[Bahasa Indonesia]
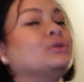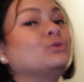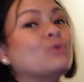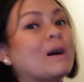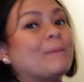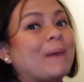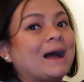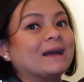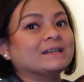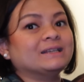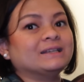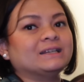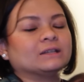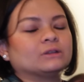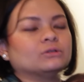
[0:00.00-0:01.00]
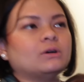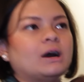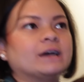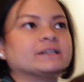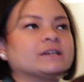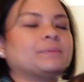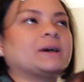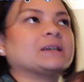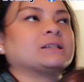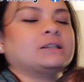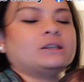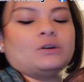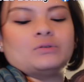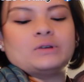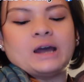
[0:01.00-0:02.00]
2 pagi gitu Hasya
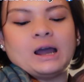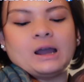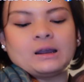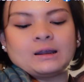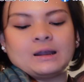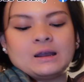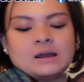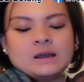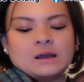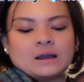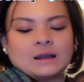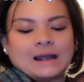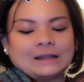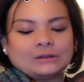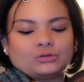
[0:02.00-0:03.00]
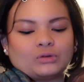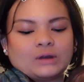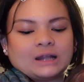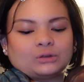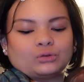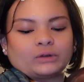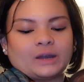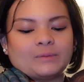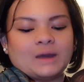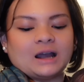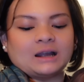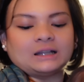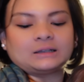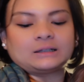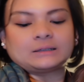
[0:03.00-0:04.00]
pastinya udah ngantuk-ngantuknya
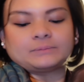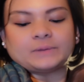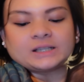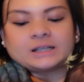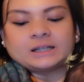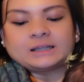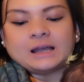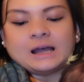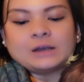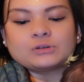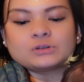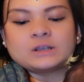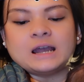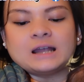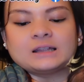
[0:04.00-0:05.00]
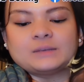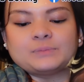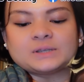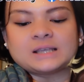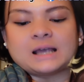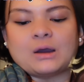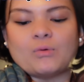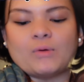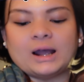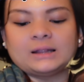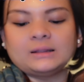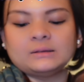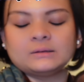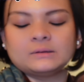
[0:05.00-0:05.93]
banget pas kita harus ganti pesawat